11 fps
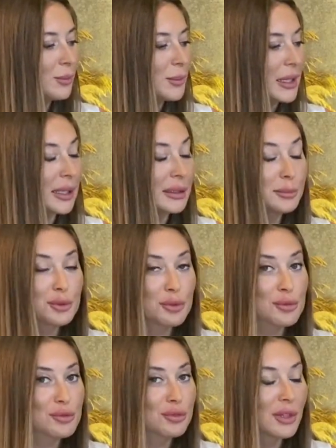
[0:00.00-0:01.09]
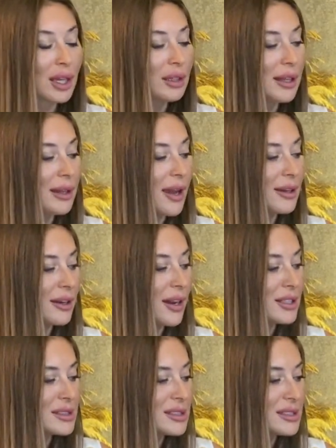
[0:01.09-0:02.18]
Bakalım sonucunda nelerle
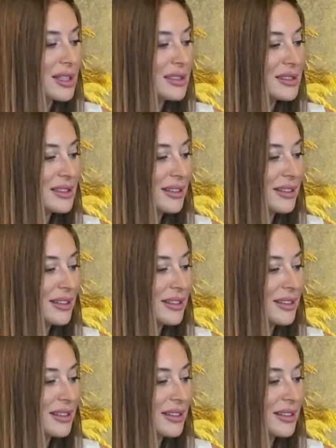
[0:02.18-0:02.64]
karşılaşacağız.